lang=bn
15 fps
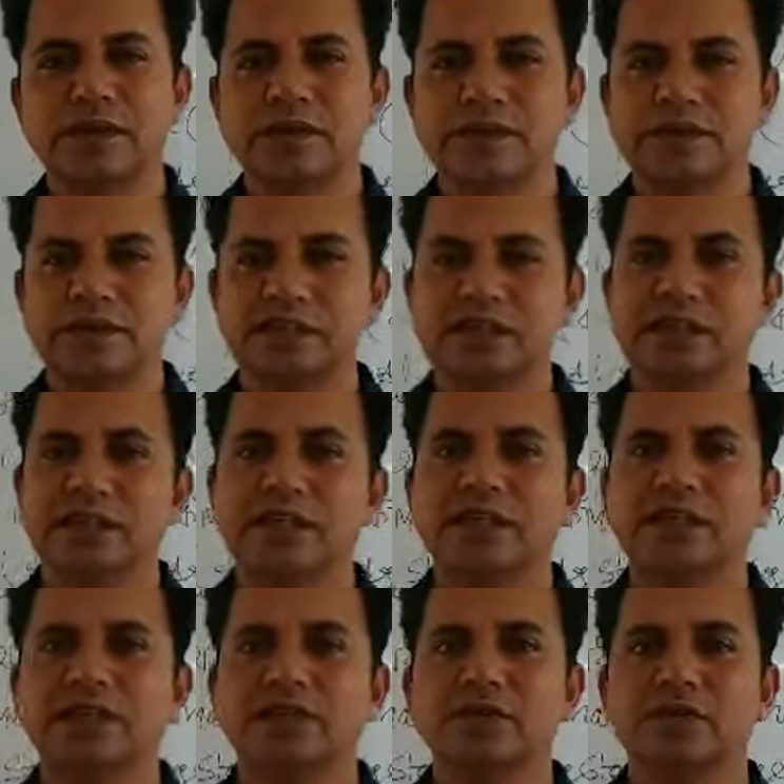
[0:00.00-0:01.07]
যে যেখানে
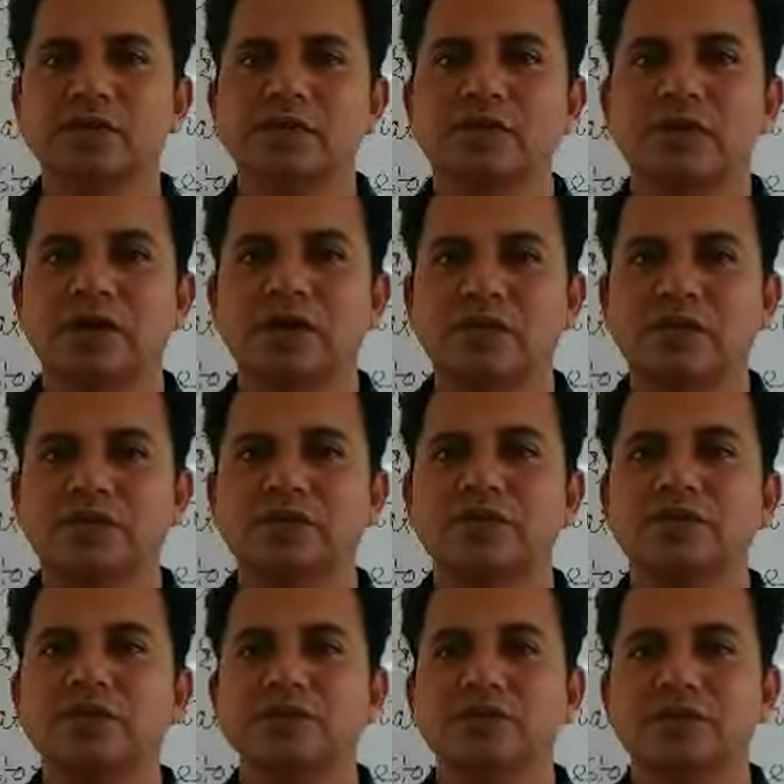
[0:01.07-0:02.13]
আছো ভালো আছো
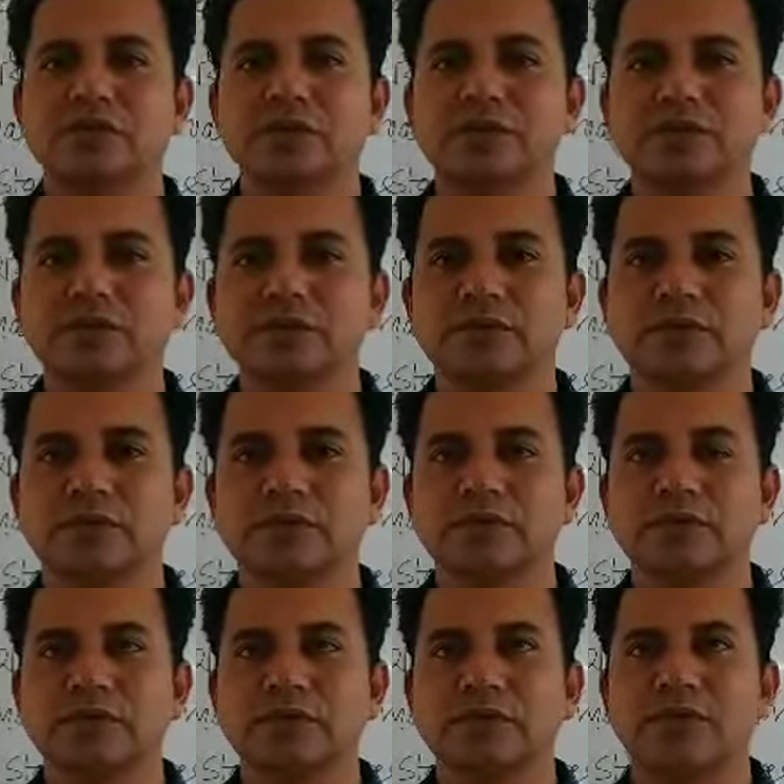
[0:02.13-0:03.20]
সুস্থ আছো
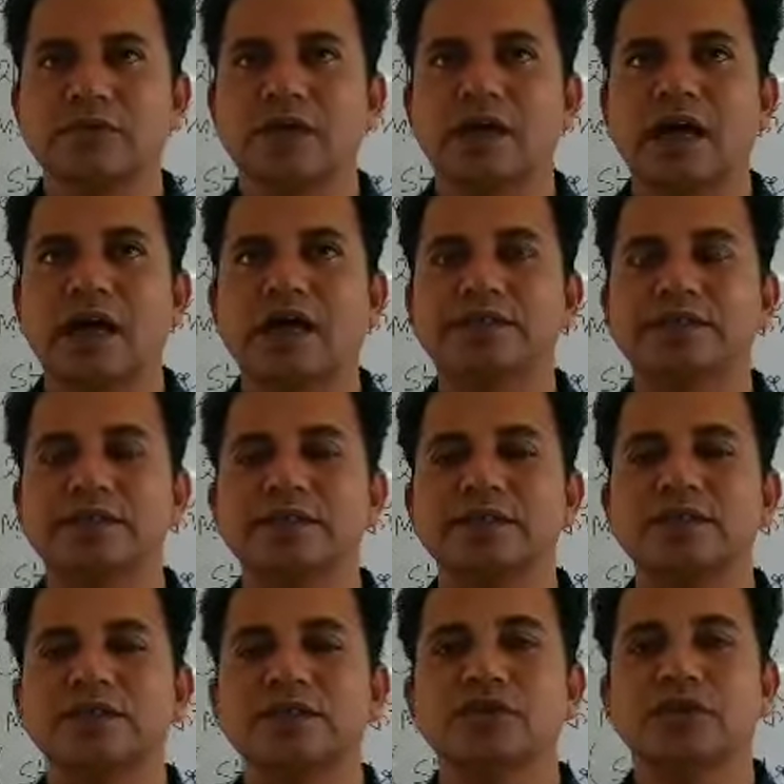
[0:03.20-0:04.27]
আজকের
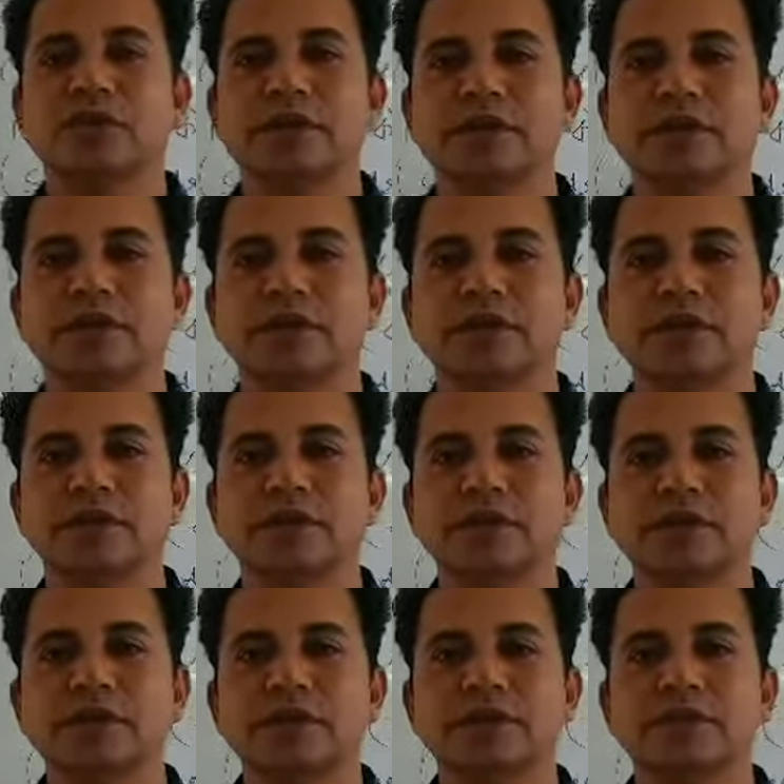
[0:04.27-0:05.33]
বিষয়
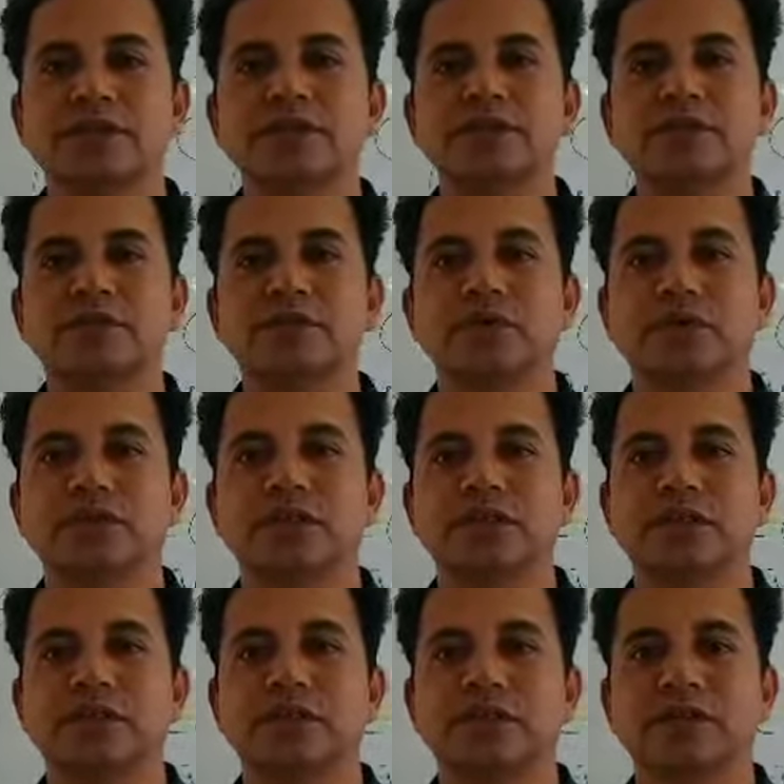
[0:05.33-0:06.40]
তৃতীয়
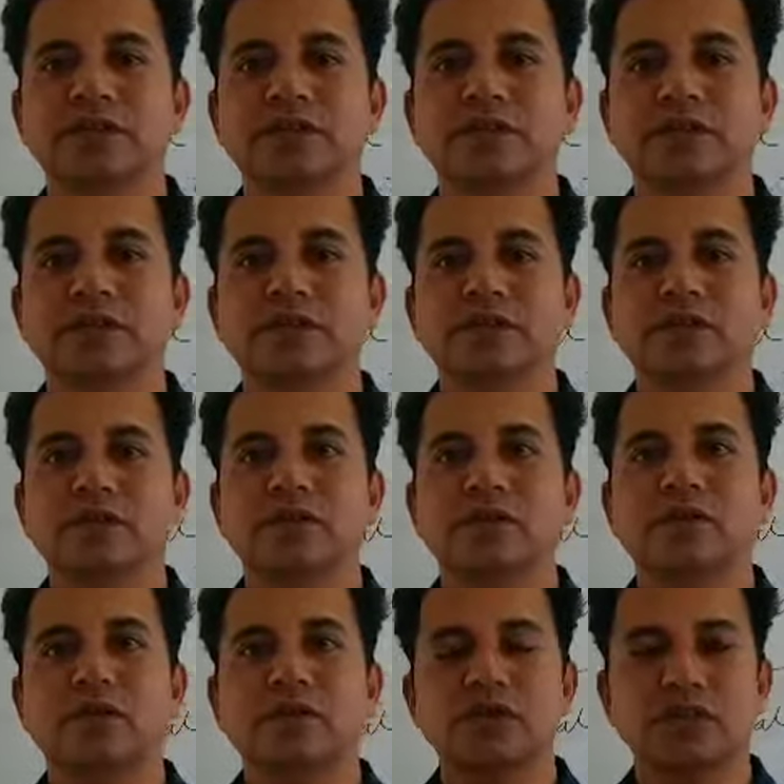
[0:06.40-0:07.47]
বর্ষের
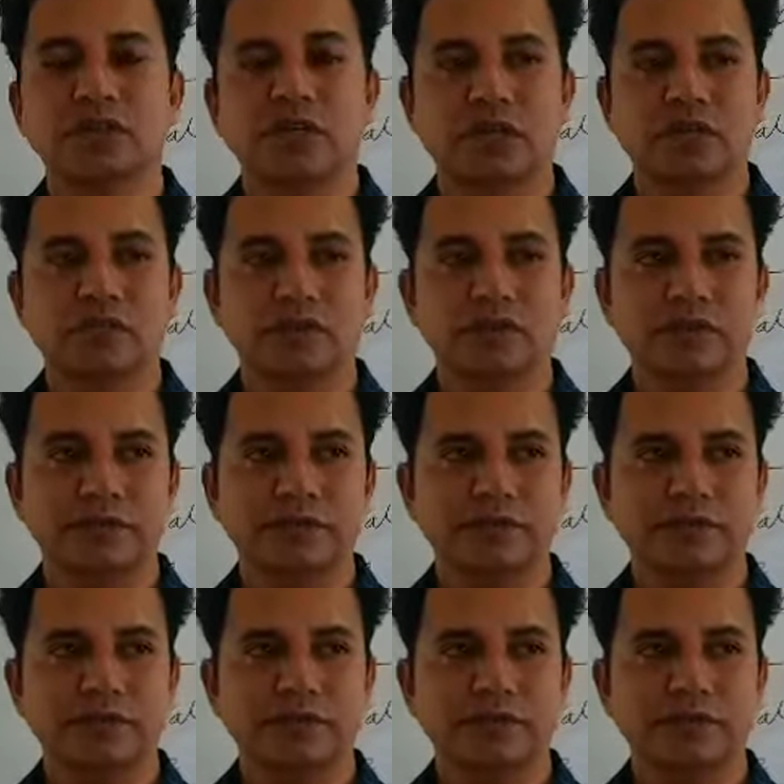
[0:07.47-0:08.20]
কস্ট অ্যাকাউন্টিং